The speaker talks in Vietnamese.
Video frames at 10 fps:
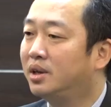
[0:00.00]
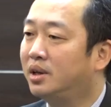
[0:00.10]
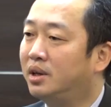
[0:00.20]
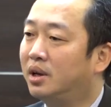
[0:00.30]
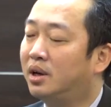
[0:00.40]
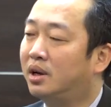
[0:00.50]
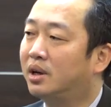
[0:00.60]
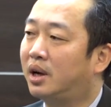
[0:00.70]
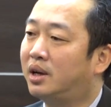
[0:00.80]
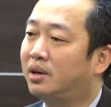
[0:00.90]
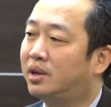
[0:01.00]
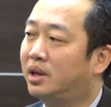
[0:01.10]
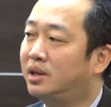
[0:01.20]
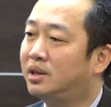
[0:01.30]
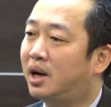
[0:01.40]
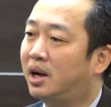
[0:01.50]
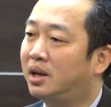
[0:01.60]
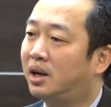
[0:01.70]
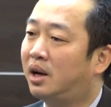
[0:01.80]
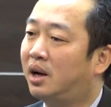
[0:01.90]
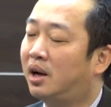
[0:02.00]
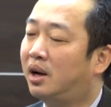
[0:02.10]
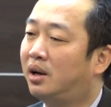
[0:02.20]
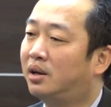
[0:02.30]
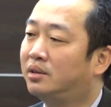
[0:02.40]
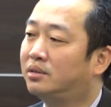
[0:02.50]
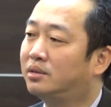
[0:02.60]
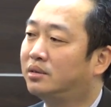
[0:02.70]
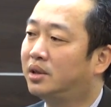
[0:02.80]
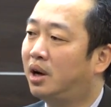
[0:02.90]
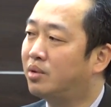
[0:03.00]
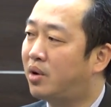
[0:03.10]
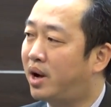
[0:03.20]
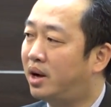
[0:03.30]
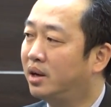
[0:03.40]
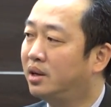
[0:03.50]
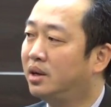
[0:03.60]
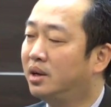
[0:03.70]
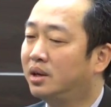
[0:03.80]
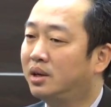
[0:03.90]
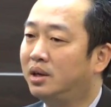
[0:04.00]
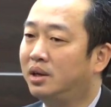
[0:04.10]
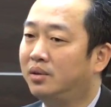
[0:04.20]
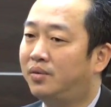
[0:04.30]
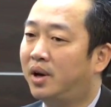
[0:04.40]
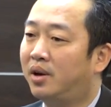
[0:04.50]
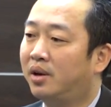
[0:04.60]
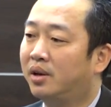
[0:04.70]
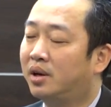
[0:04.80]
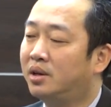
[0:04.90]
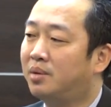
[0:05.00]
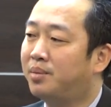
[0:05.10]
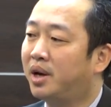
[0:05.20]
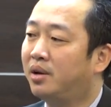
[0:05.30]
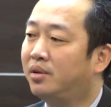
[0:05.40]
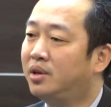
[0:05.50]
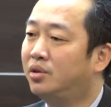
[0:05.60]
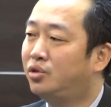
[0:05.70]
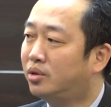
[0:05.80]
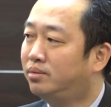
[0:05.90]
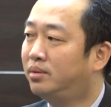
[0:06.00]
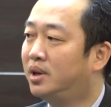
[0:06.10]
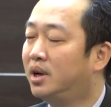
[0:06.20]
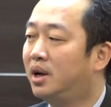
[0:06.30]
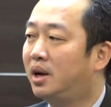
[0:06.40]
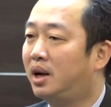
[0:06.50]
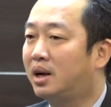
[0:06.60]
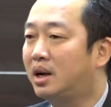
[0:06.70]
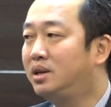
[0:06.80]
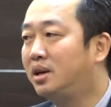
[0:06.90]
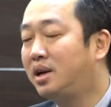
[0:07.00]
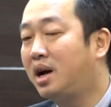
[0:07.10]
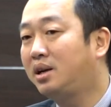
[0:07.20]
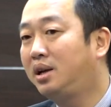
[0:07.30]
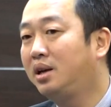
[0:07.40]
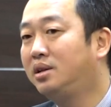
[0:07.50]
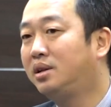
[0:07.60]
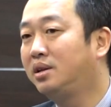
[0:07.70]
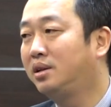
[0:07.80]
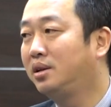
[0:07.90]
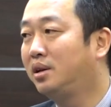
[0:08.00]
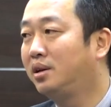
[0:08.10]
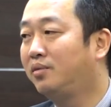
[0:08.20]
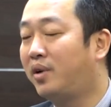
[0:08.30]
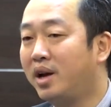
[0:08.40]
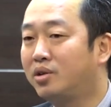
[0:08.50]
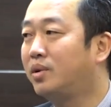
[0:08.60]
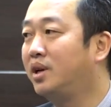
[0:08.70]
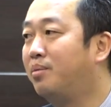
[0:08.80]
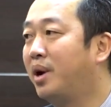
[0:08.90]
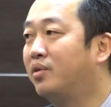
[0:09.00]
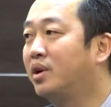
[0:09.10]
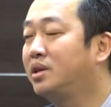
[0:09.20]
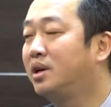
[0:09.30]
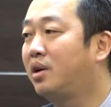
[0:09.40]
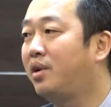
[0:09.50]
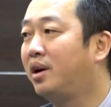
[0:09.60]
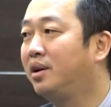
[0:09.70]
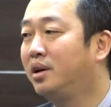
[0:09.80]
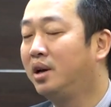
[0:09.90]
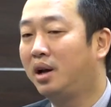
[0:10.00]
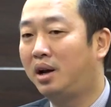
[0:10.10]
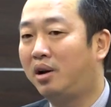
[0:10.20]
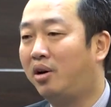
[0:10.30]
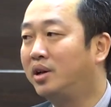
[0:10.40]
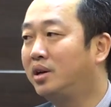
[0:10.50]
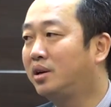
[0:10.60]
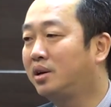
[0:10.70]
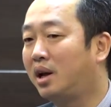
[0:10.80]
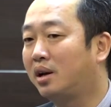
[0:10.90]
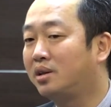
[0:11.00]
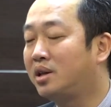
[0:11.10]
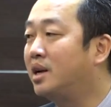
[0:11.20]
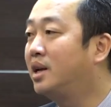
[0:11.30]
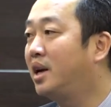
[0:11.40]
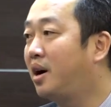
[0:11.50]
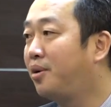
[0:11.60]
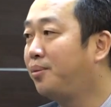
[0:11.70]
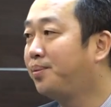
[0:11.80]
Thì uh, cái này có thể lý giải là cái học cao đẳng ấy, thì về thời điểm này nhìn chung là các trường đang thiên hướng và đây cũng là điểm mạnh của các trường cao đẳng là họ thiên hướng là dạy kỹ năng